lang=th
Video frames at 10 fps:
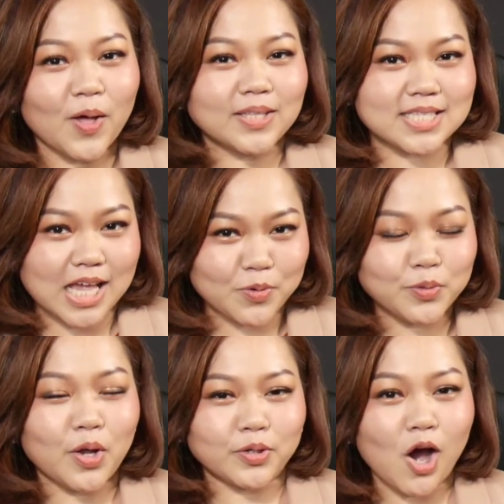c h e c k h u n
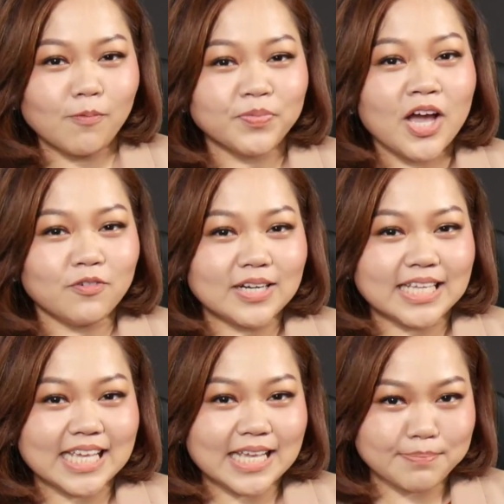c o m วัน
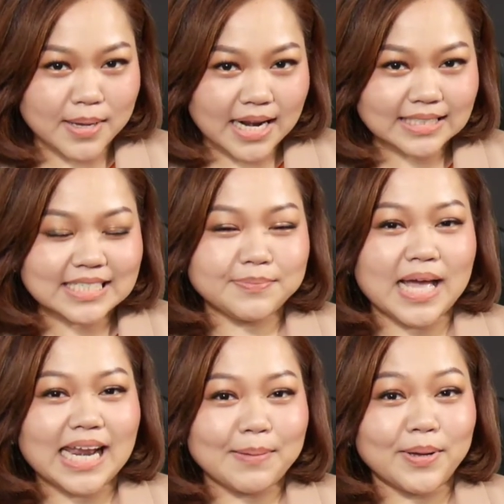นี้เมย์และทีม
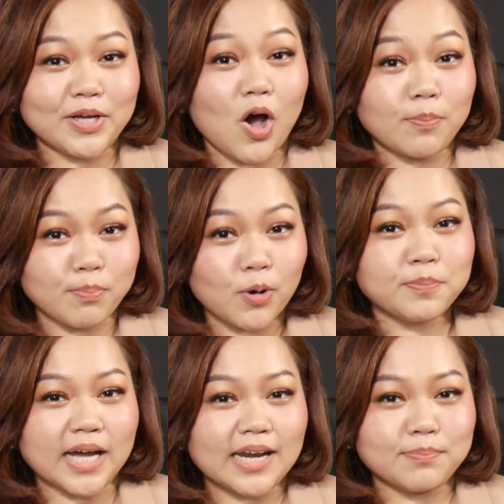งานลาไปก่อน พบ
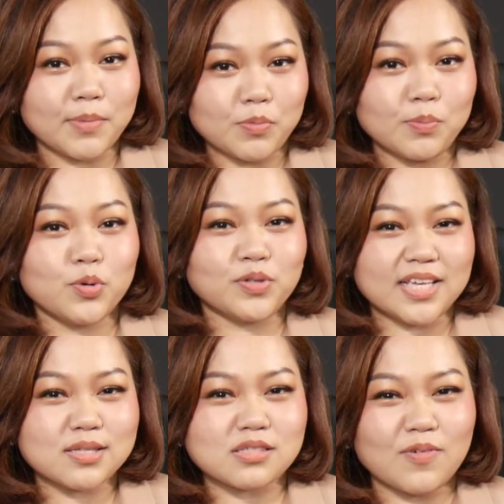กันใหม่วันพรุ่ง
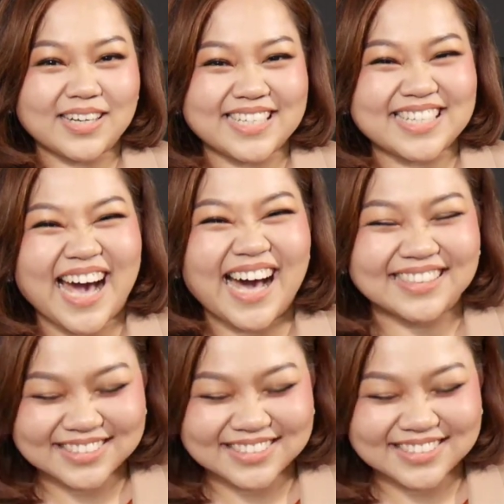นี้ สวัสดีค่ะ